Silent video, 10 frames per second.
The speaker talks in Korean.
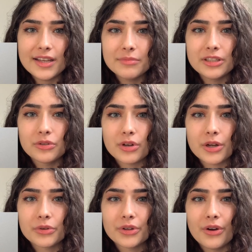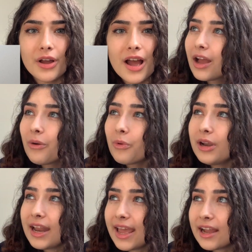힘들더라고요
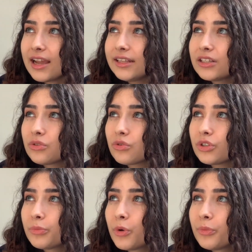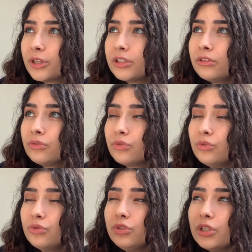원래 해가 있는 쪽으로 보면은
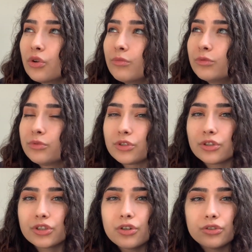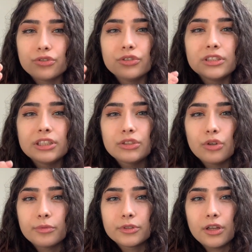눈이 너무 부셔서 눈 뜰 수
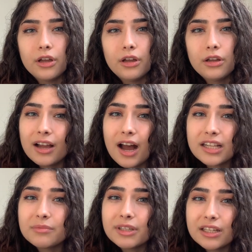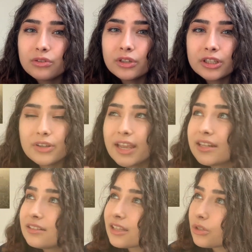없어요 하지만 한국에서 해
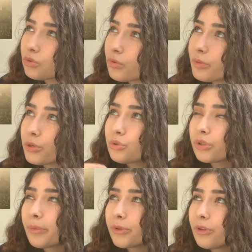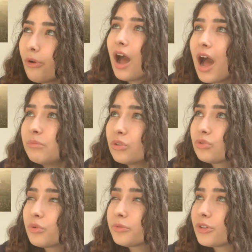있는 대로 똑바로 쳐다봐도
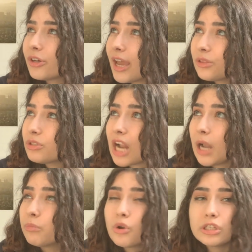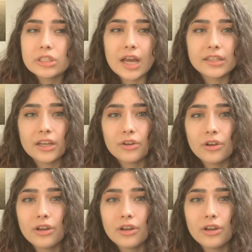아무것도 없어요 해도 잘 보이진 않아요